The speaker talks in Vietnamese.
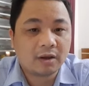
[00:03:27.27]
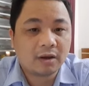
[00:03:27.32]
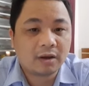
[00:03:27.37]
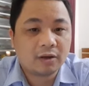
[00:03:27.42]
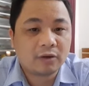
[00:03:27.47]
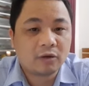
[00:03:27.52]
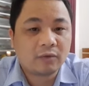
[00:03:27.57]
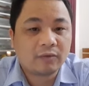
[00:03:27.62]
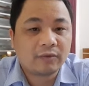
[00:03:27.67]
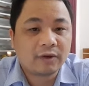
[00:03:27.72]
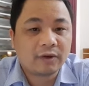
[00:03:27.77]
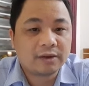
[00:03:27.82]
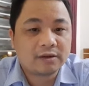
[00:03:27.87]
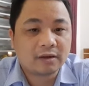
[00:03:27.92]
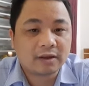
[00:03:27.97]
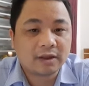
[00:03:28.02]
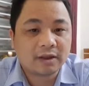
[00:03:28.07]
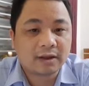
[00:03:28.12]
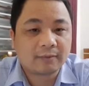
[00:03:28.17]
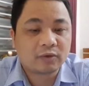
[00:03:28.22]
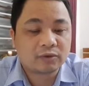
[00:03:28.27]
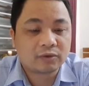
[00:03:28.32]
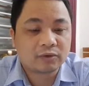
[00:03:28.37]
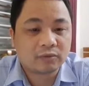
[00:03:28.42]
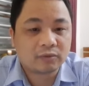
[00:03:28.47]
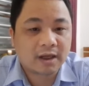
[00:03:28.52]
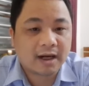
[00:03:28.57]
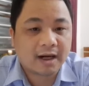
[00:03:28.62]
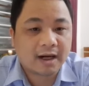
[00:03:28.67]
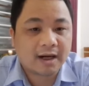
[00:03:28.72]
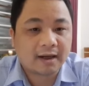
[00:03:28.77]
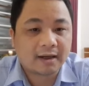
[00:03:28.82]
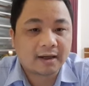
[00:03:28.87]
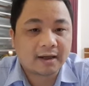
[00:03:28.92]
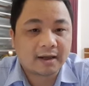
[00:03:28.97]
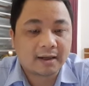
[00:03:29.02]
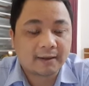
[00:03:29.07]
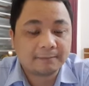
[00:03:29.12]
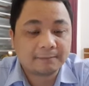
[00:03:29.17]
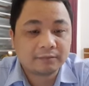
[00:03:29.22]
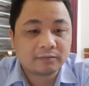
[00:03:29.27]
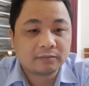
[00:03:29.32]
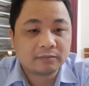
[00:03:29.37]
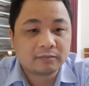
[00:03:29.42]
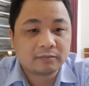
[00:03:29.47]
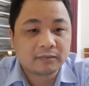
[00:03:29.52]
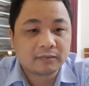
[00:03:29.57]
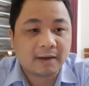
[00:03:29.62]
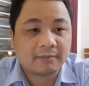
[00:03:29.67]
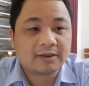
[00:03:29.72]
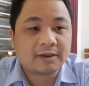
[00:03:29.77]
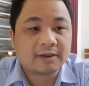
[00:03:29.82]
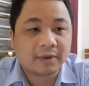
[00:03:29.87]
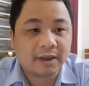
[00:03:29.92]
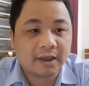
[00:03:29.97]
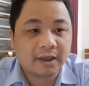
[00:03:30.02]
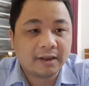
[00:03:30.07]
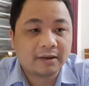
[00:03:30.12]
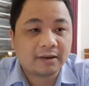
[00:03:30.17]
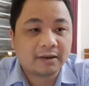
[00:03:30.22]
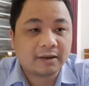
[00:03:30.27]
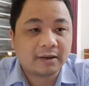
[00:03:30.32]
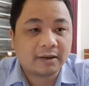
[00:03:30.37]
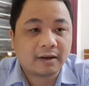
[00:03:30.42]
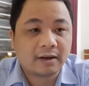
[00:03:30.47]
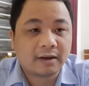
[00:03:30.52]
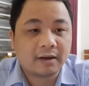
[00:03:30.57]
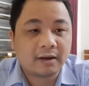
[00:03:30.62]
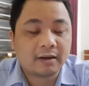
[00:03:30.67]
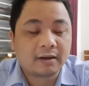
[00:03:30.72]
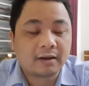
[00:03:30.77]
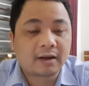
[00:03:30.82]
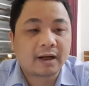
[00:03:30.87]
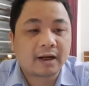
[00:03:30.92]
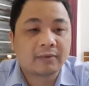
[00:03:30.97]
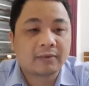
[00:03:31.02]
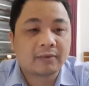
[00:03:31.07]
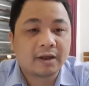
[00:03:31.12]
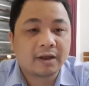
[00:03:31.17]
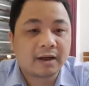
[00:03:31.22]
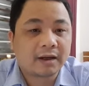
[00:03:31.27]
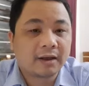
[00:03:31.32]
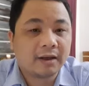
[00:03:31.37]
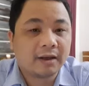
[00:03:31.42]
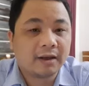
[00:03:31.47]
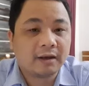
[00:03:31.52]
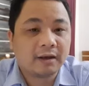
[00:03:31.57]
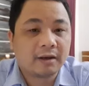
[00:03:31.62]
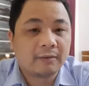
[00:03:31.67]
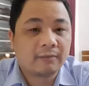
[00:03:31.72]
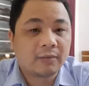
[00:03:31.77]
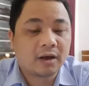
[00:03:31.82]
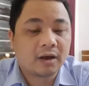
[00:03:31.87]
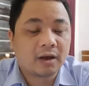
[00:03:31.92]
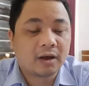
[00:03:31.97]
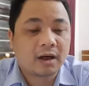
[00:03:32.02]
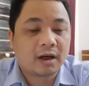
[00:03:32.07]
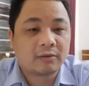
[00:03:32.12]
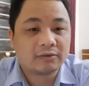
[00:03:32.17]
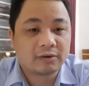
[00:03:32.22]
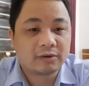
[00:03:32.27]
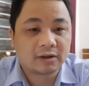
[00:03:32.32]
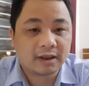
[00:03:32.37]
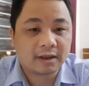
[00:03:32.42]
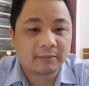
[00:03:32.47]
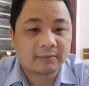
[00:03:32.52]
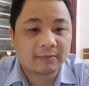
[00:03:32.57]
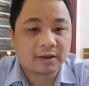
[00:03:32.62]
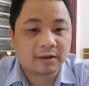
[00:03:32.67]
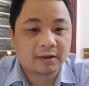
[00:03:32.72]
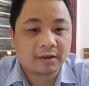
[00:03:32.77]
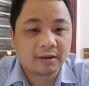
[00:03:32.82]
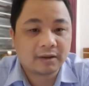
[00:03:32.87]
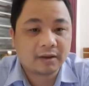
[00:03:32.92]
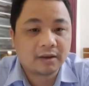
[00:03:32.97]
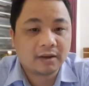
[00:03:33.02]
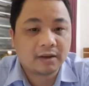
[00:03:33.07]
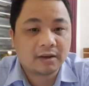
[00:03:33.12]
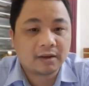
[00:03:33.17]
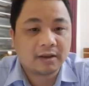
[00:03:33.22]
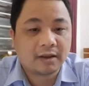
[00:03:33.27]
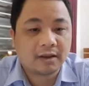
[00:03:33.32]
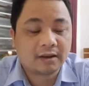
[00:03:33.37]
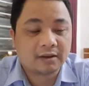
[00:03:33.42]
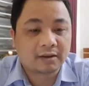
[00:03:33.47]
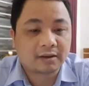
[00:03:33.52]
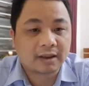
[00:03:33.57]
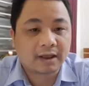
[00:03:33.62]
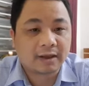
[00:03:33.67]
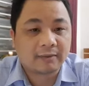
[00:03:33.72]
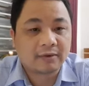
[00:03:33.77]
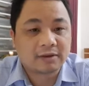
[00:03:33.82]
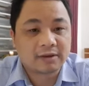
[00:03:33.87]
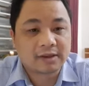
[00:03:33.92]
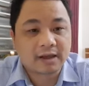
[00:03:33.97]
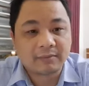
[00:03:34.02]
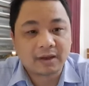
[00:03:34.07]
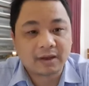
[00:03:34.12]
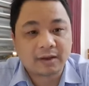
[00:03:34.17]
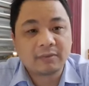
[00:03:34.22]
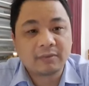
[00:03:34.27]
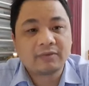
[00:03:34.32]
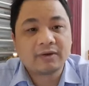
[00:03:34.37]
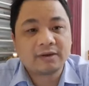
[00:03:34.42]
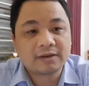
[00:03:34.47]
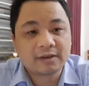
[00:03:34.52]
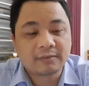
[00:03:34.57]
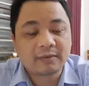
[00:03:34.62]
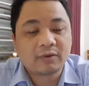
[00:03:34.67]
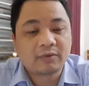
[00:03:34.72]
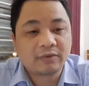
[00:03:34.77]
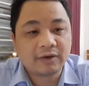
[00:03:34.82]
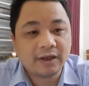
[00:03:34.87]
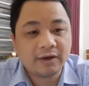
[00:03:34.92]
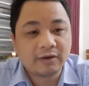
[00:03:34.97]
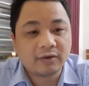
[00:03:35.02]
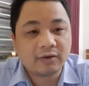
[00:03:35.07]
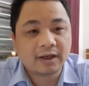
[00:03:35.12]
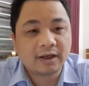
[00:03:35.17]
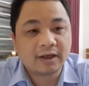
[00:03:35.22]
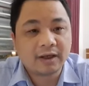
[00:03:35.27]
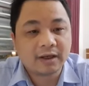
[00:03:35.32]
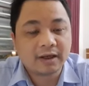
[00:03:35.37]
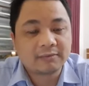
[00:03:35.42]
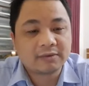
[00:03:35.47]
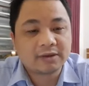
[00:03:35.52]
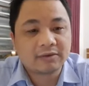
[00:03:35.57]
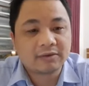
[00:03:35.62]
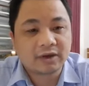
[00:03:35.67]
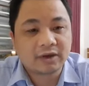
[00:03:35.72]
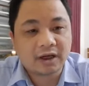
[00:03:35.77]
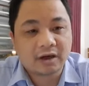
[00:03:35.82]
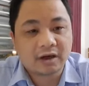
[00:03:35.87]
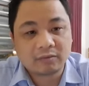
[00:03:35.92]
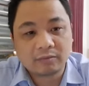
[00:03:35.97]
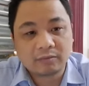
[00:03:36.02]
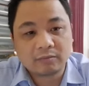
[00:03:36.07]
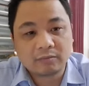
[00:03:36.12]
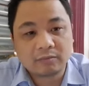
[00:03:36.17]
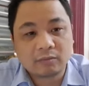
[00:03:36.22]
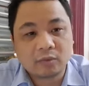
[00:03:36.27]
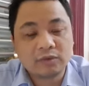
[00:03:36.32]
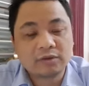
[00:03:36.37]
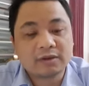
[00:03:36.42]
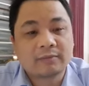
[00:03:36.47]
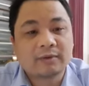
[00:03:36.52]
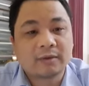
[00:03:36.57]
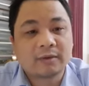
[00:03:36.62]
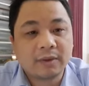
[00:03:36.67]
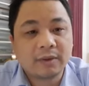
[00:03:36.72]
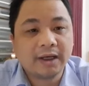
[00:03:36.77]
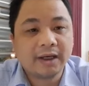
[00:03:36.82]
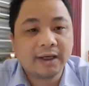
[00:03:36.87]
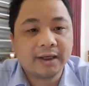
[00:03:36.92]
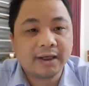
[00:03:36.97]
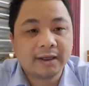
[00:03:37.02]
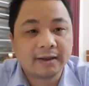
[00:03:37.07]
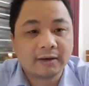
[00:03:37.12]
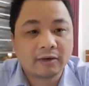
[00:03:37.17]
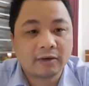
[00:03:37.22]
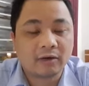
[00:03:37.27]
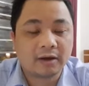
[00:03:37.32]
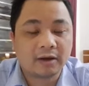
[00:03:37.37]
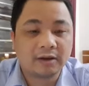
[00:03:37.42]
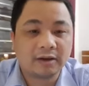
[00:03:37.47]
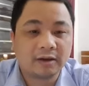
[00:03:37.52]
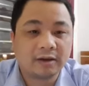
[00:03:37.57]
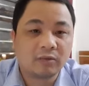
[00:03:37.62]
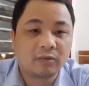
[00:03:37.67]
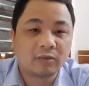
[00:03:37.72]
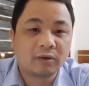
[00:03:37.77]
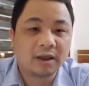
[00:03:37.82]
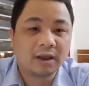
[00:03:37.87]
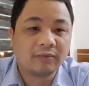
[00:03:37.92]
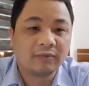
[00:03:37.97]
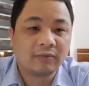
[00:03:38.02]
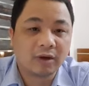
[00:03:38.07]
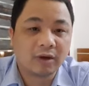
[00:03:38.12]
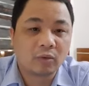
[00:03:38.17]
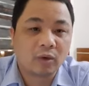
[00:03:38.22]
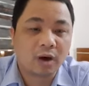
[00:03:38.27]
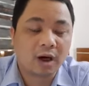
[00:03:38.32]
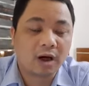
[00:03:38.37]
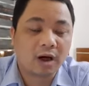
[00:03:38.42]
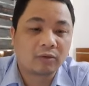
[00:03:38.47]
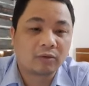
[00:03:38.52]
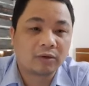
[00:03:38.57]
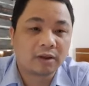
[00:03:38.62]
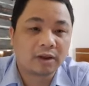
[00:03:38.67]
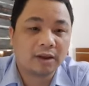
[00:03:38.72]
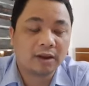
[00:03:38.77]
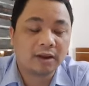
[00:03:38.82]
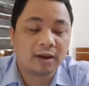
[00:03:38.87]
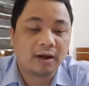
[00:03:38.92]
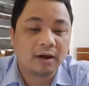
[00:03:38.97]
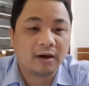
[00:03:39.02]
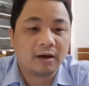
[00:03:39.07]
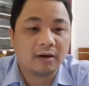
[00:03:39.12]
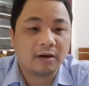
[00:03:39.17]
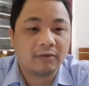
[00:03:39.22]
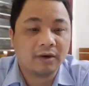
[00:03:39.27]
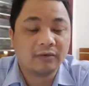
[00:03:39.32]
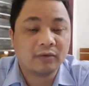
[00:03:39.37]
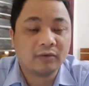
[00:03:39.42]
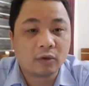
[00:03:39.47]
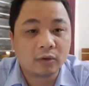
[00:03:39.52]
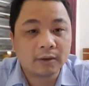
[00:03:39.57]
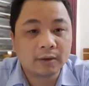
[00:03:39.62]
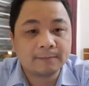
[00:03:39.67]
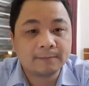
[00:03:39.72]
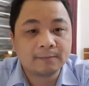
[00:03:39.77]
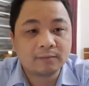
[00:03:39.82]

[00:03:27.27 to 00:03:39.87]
Ôn thi trực tiếp của chúng ta là 800 000 thì ờ, các em khi đăng ký lớp ờ, học trực tiếp là ờ, các em được giảm 50% học phí có nghĩa là các em chỉ phải đóng 450 000 và những thông tin về khóa học ôn thi ở Vĩnh Phúc.